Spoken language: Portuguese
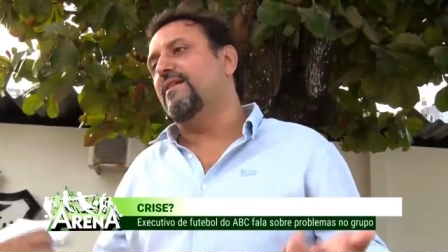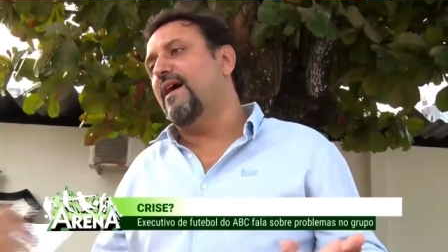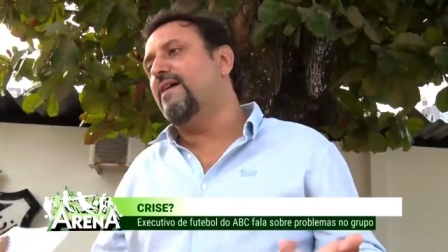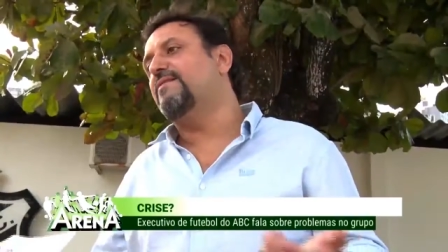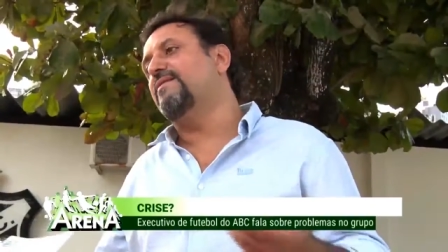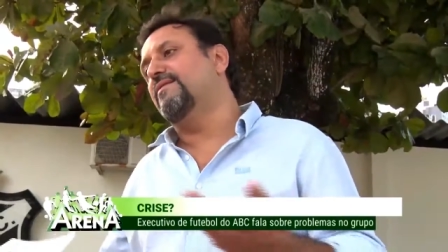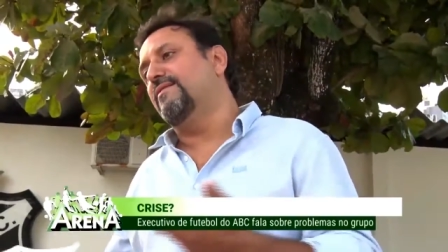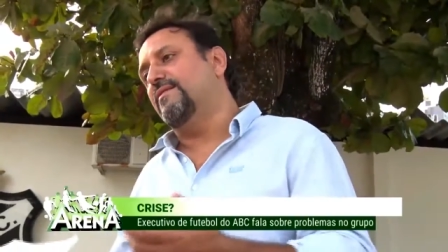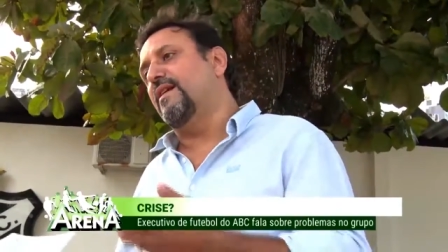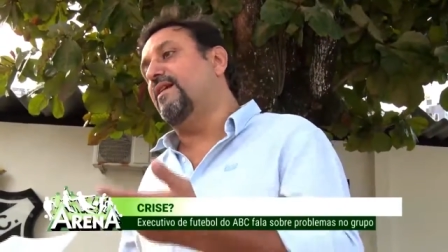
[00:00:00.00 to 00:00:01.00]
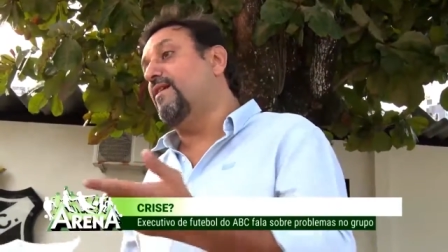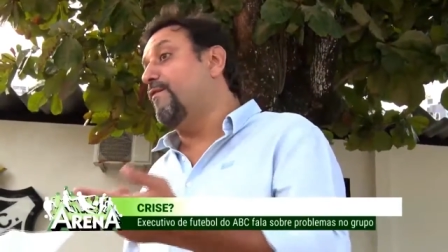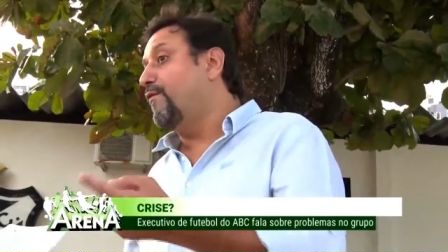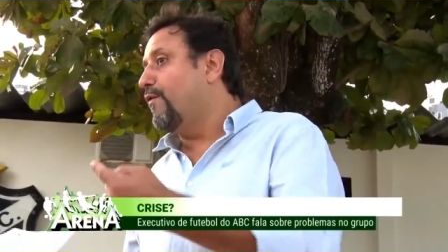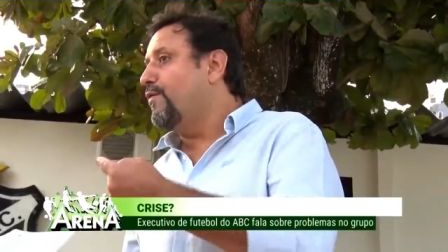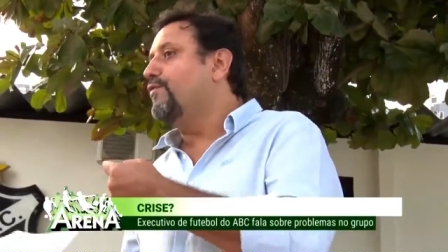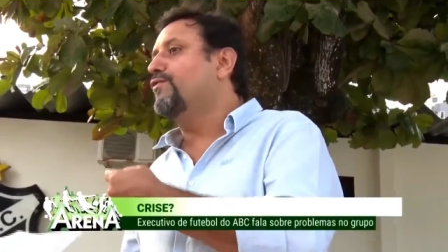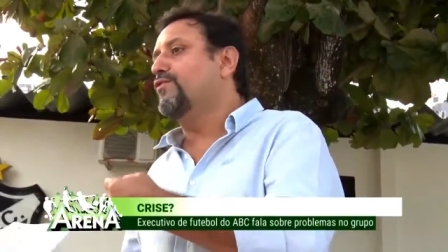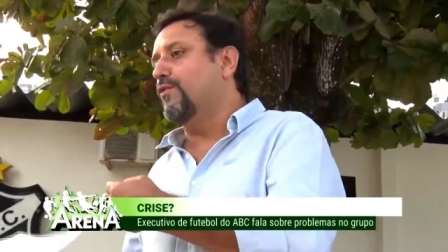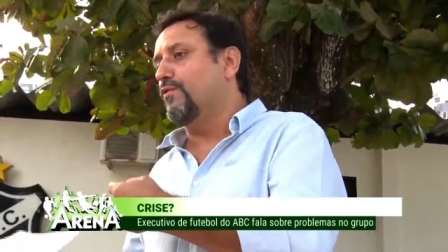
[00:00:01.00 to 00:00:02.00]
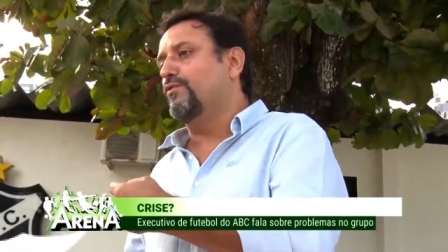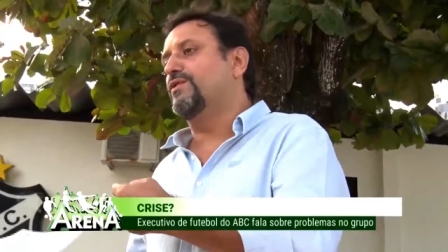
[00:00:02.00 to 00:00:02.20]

baixa do rendimento dos jogadores.